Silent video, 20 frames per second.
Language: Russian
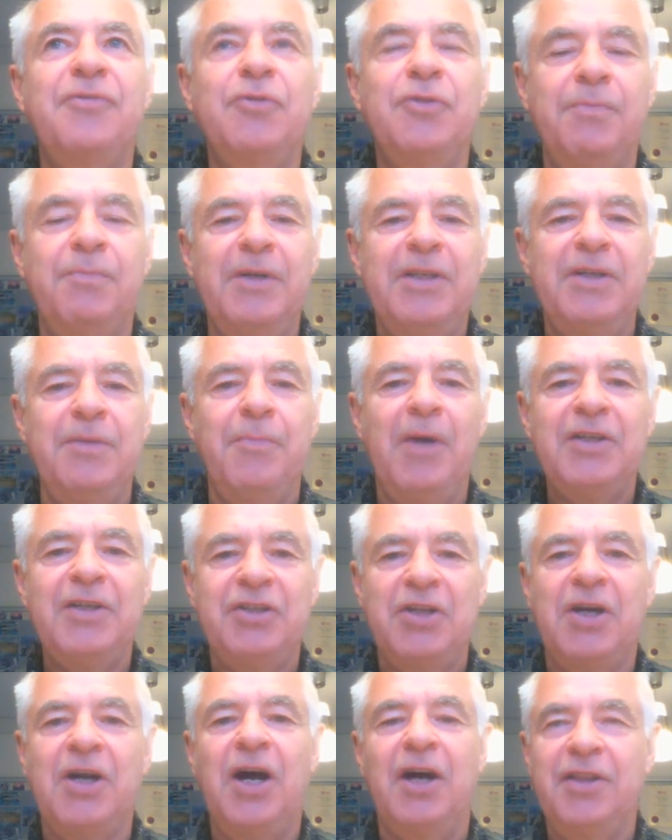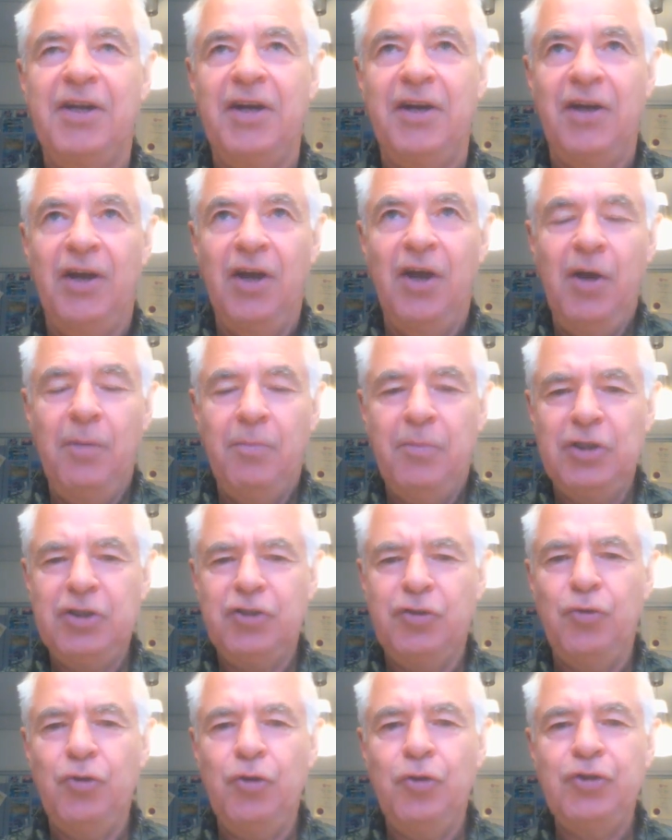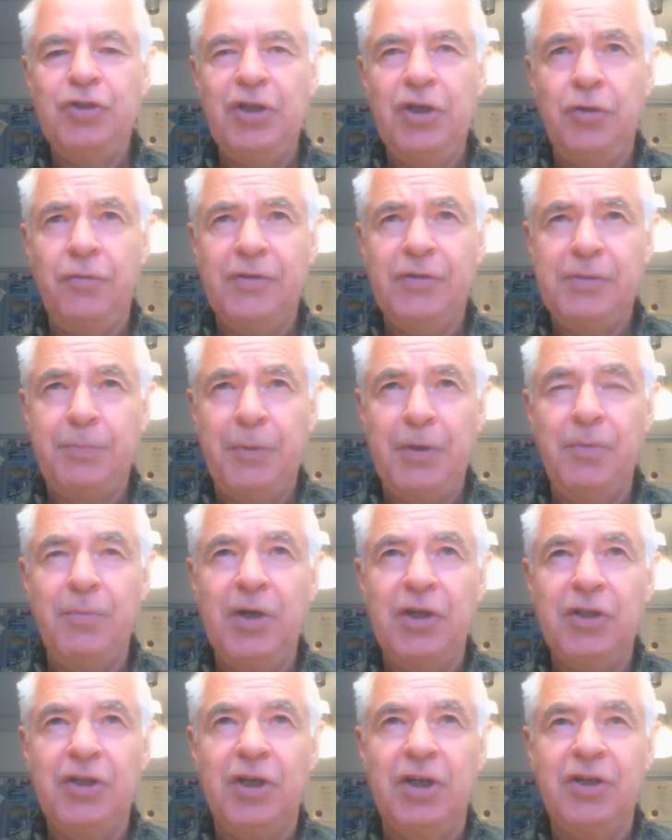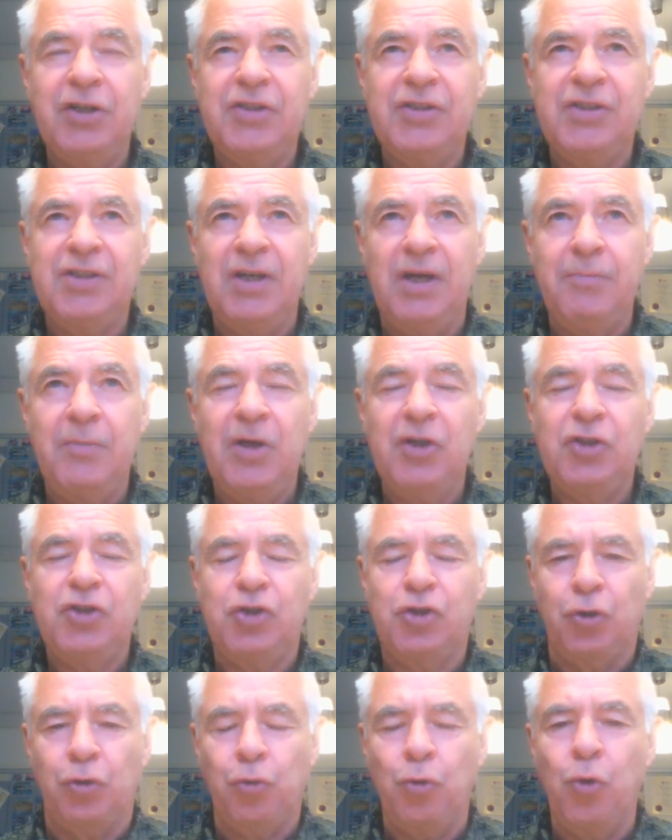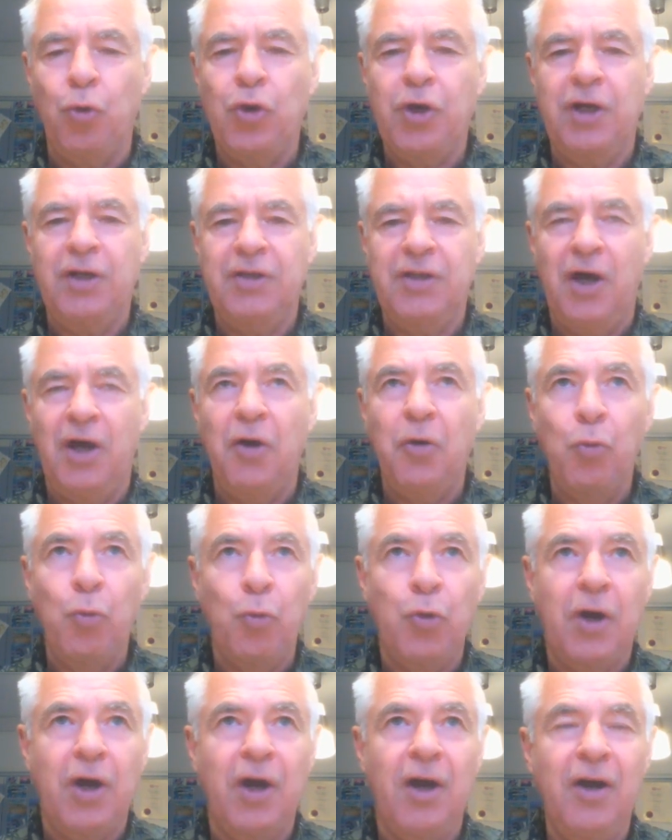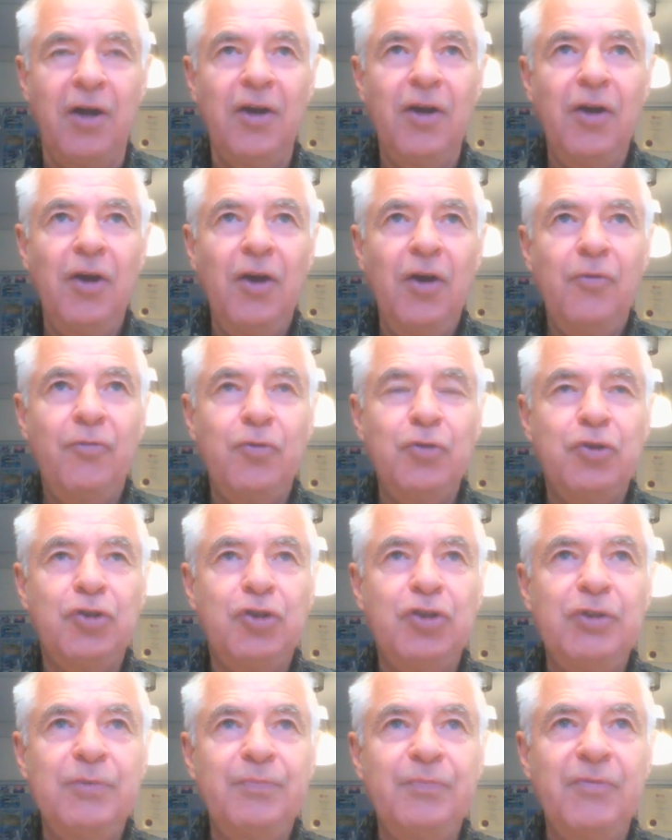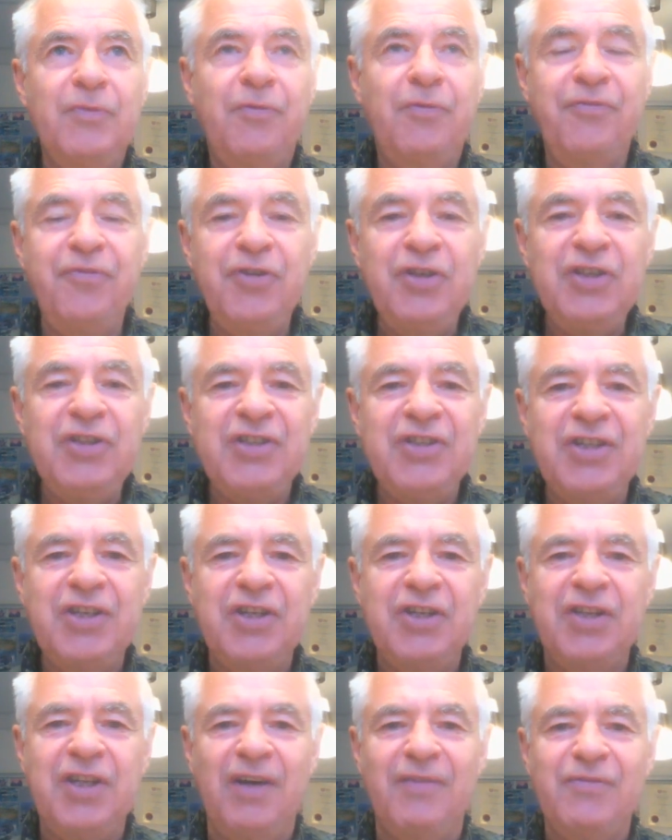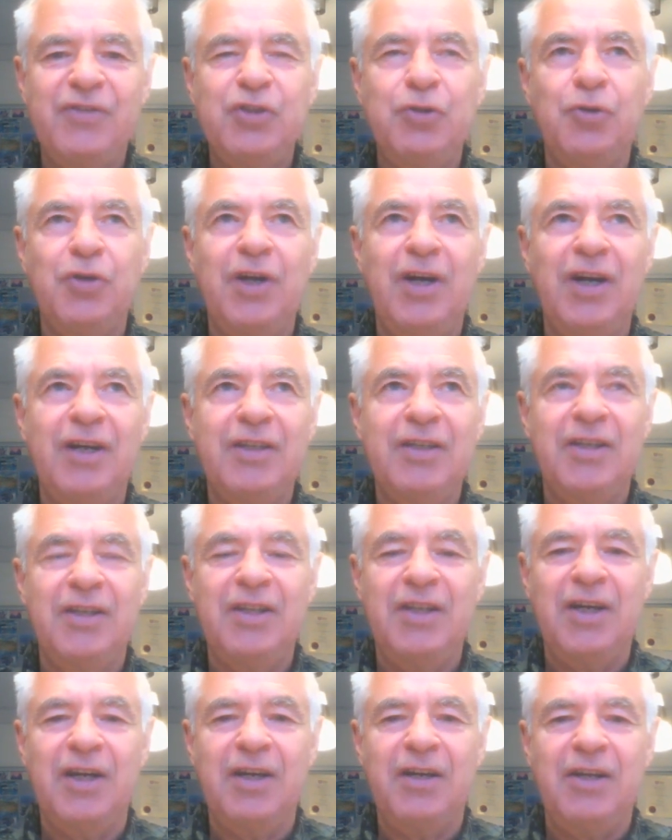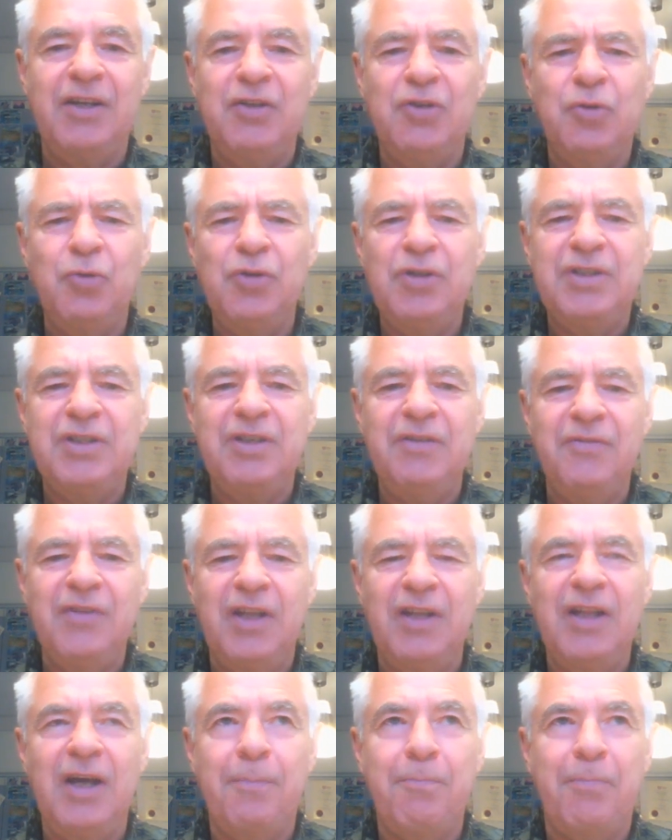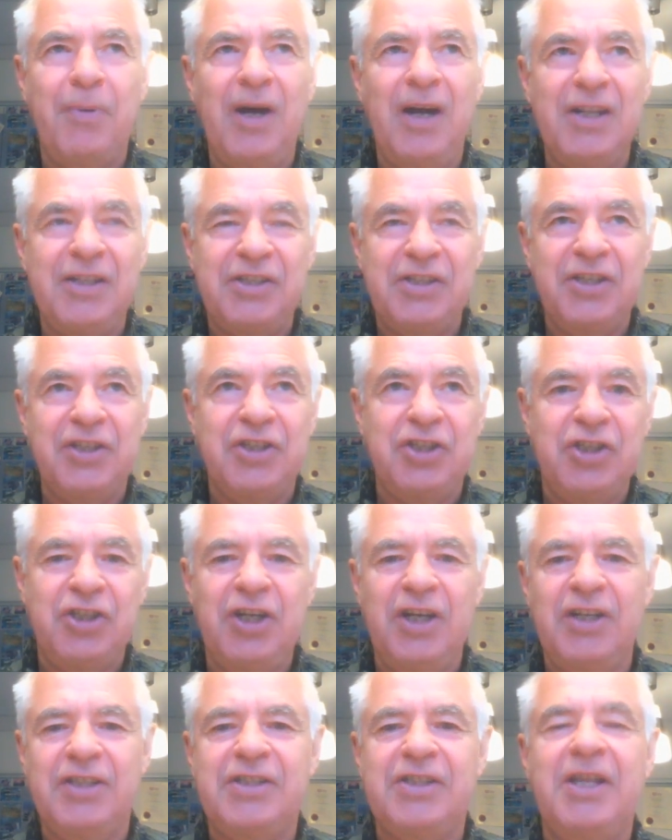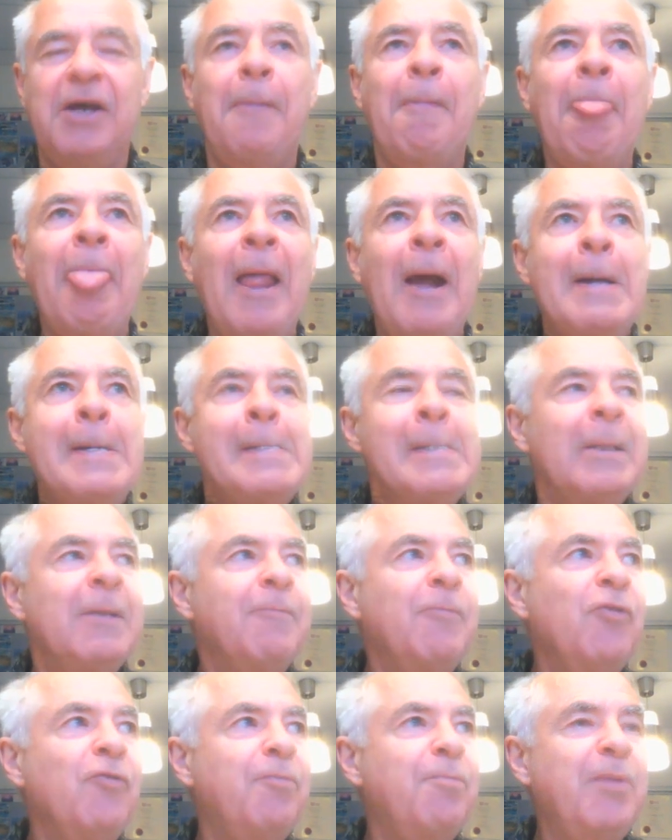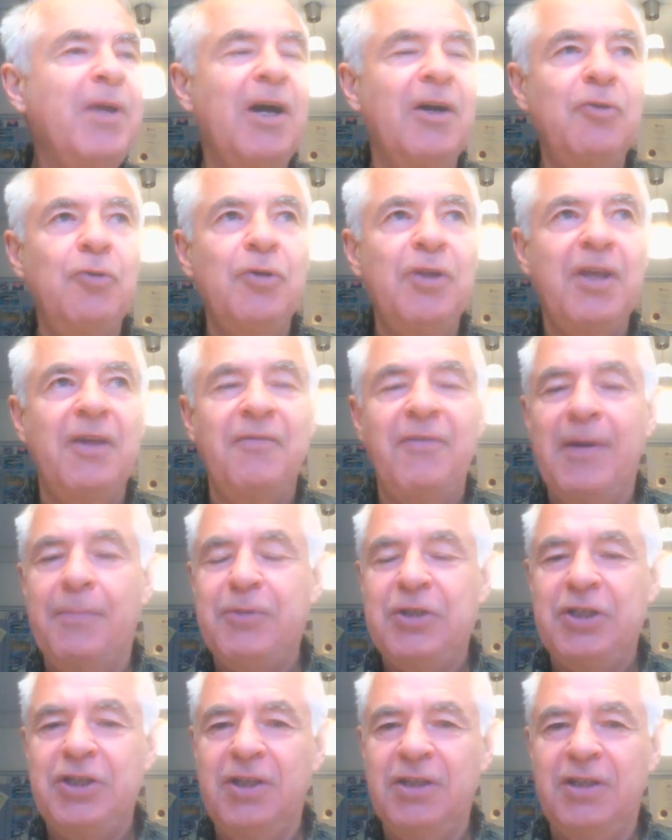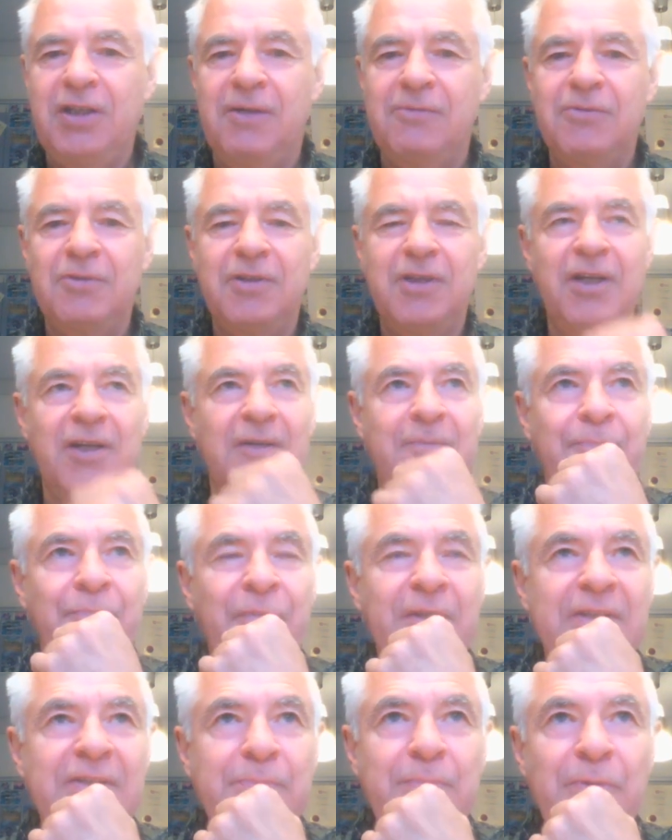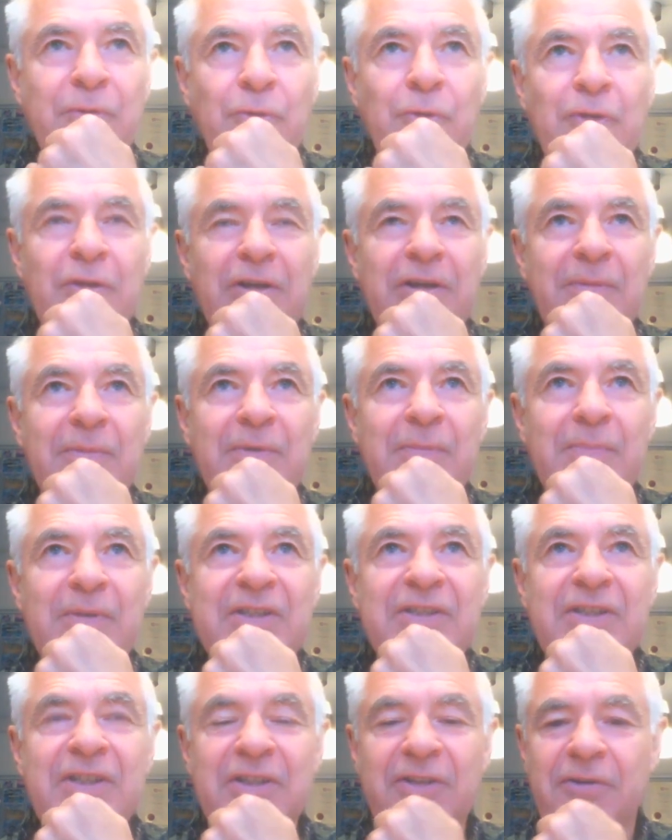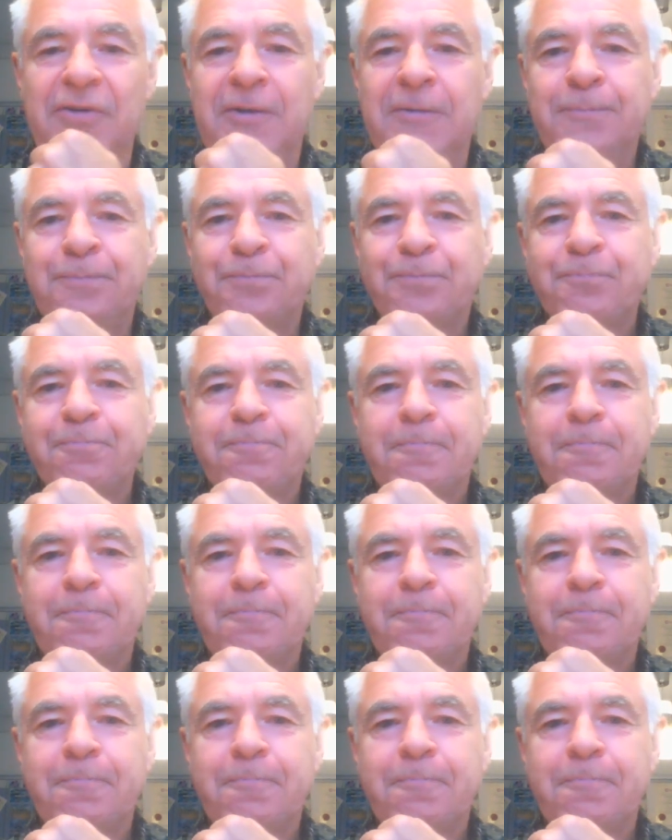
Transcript: Вот математика, она большинство людей воспринимает как это самая строгая наука – вот эм, физики там все как-то так интуитивно, на пальцах часто – но в биологии вообще там, вот я с биологами беседовал,